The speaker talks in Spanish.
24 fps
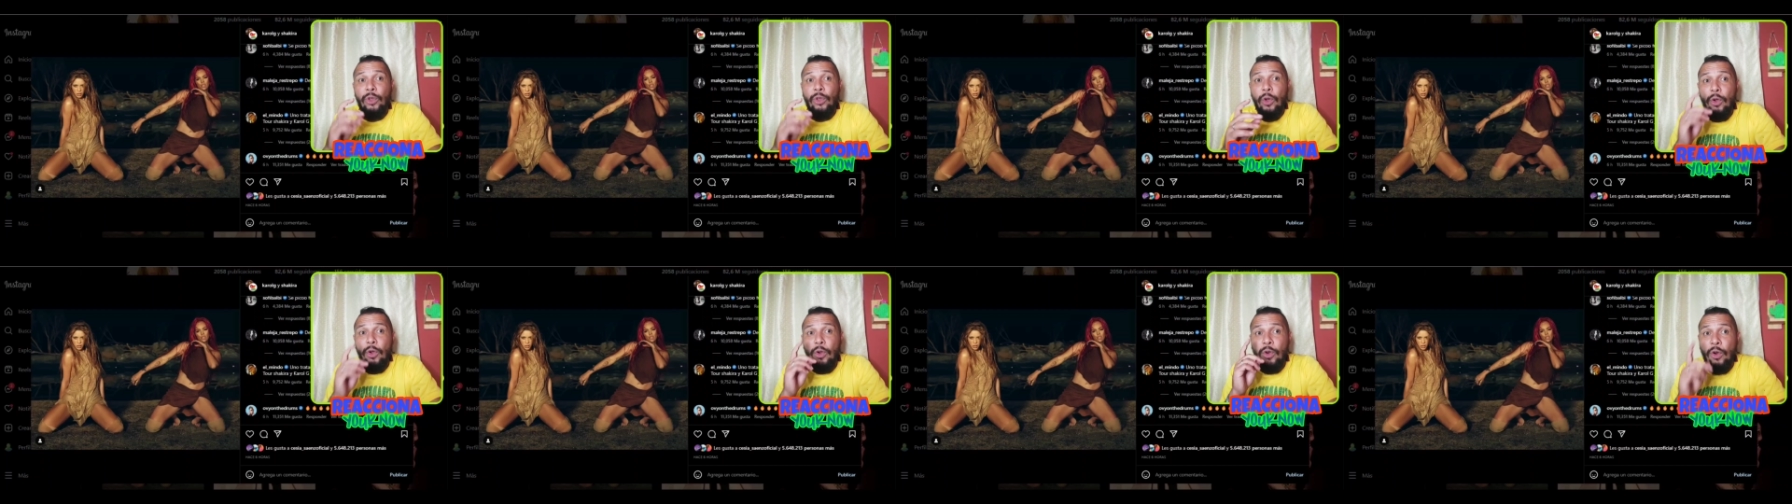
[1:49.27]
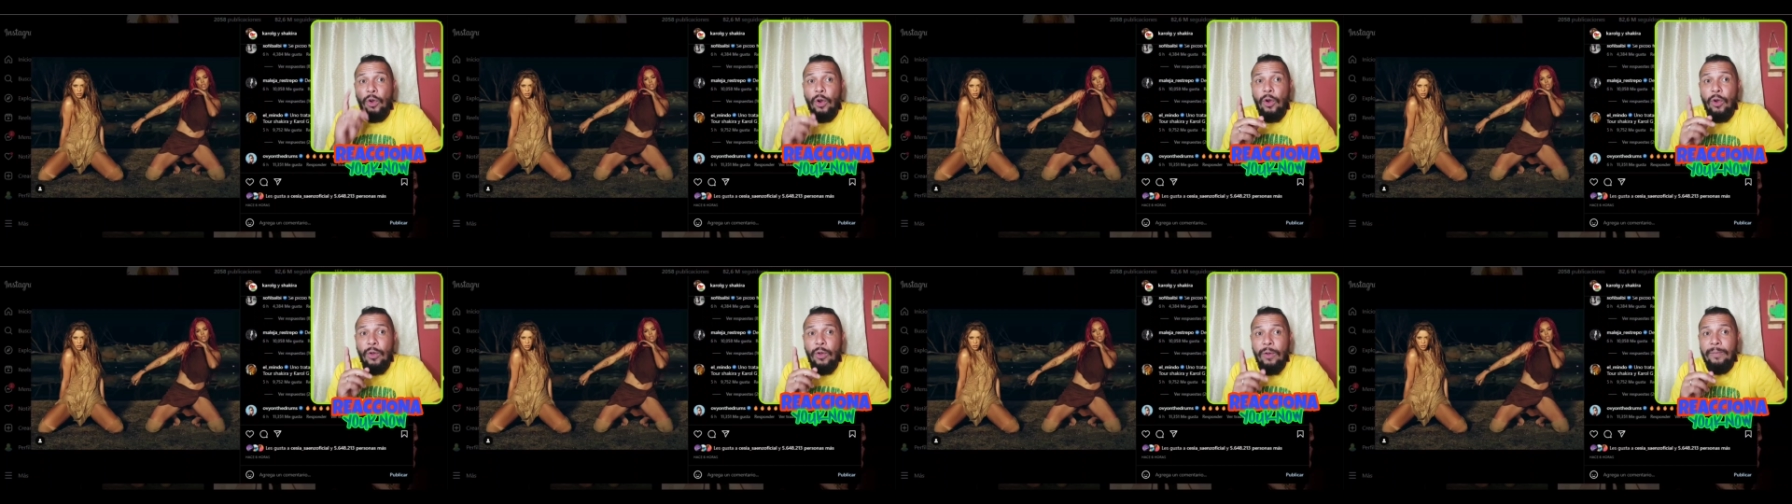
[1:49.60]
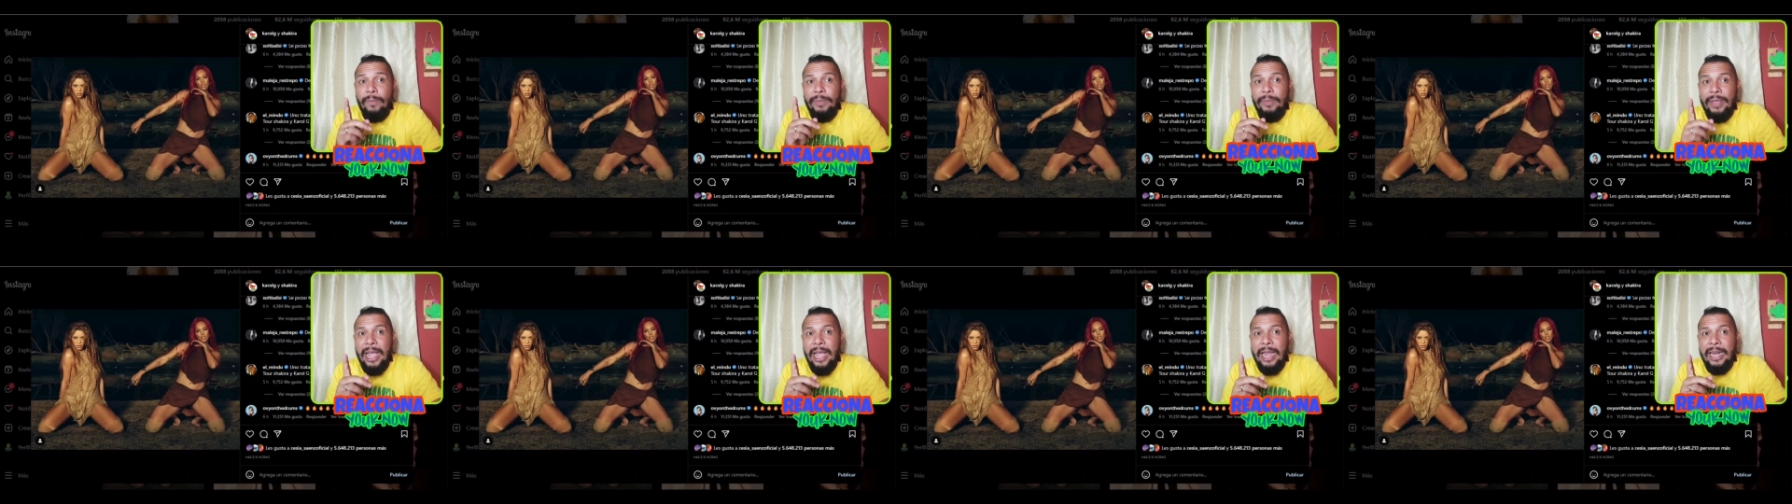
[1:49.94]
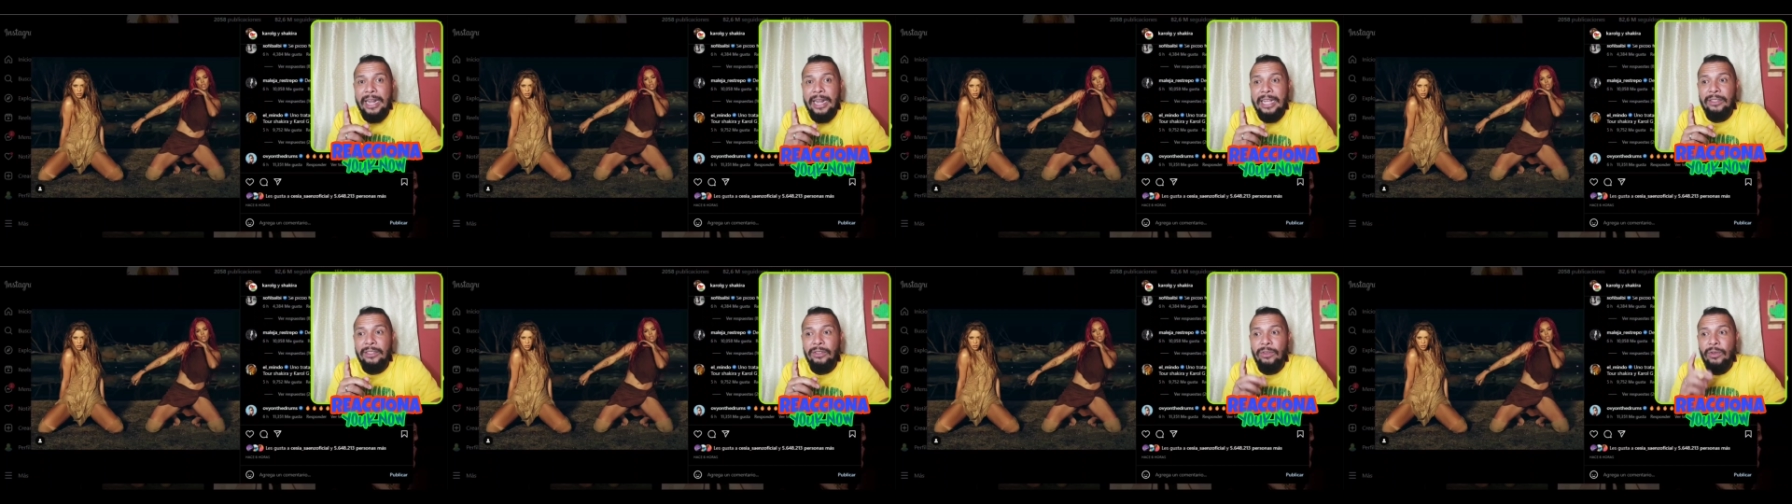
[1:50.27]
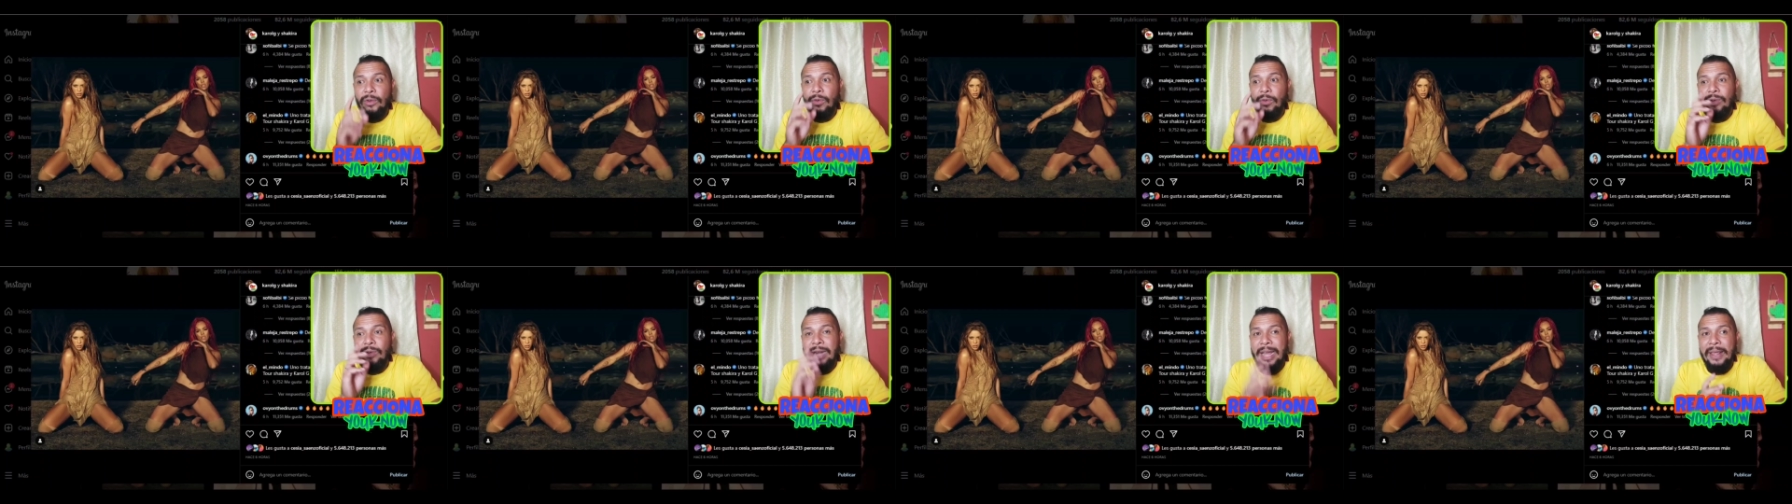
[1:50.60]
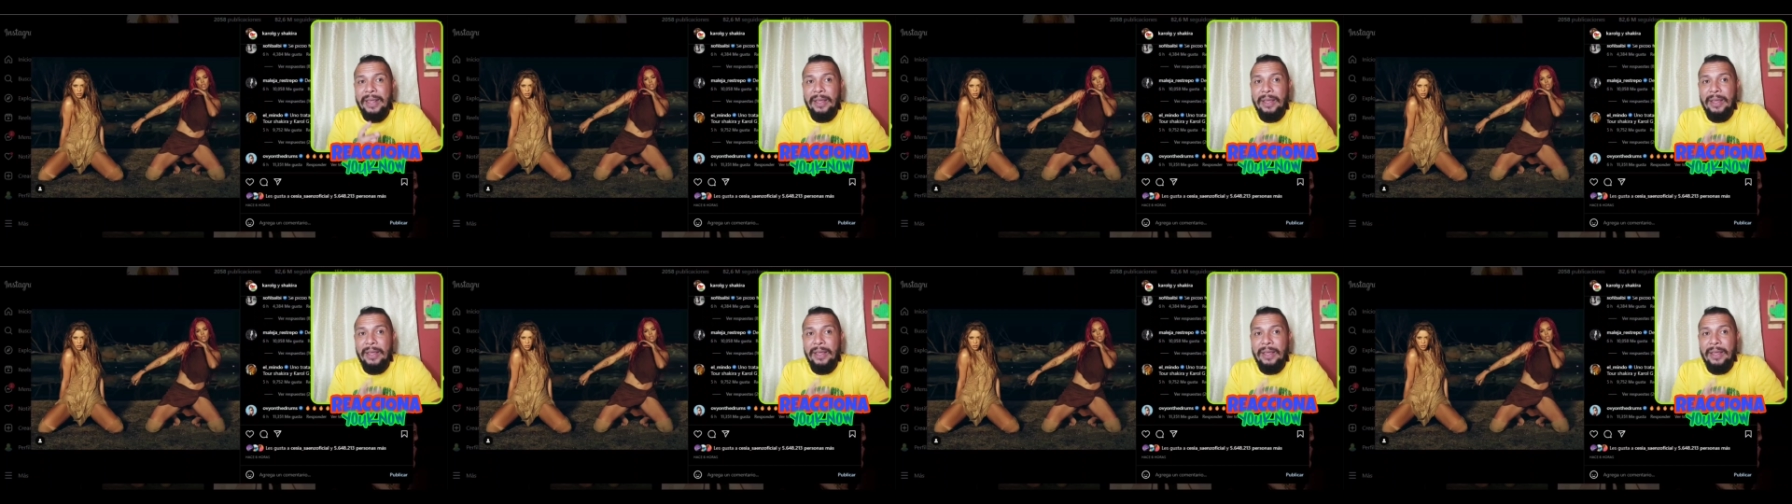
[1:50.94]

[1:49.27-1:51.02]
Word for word: Dos colombianas, una